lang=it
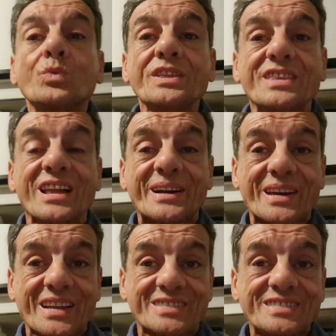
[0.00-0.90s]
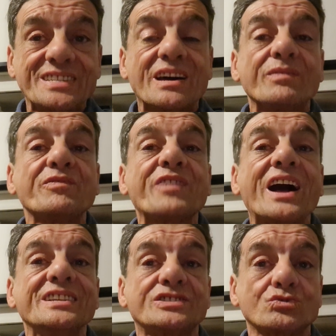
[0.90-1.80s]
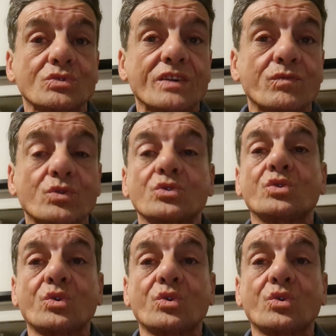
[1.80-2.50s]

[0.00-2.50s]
Quindi la creatina fa il suo lavoro